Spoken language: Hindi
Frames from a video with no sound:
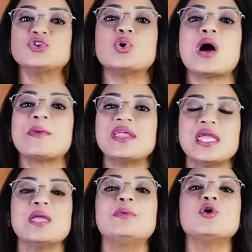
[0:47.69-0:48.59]
जो हमारे
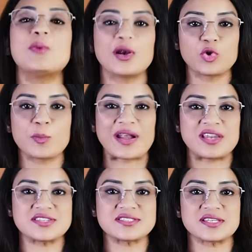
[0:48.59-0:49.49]
ए बी ओ ब्लड ग्रुप
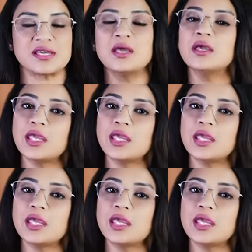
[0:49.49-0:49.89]
एंटीजन है